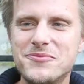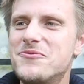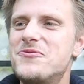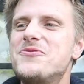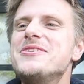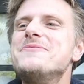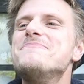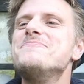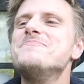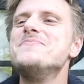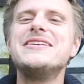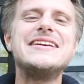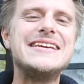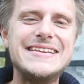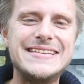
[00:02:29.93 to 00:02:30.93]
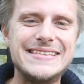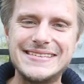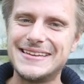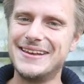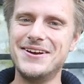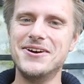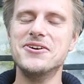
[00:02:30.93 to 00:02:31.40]
Wie
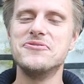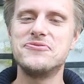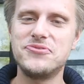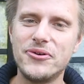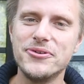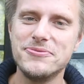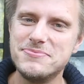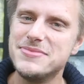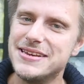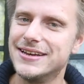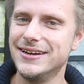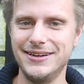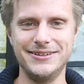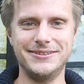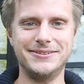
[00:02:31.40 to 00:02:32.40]
mies von mir.